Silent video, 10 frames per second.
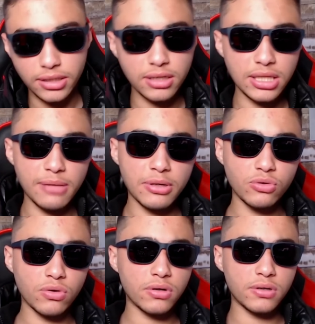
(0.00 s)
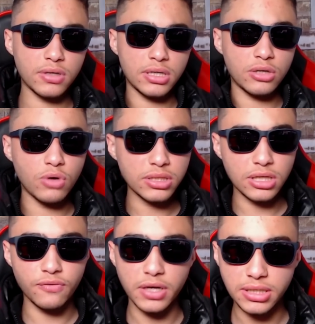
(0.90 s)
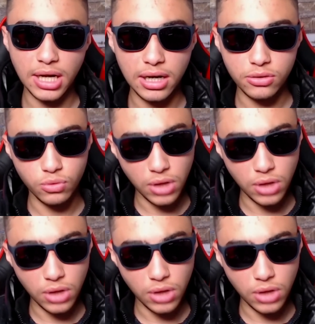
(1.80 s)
اعتقد هيبقى دور كوارتر فاينل على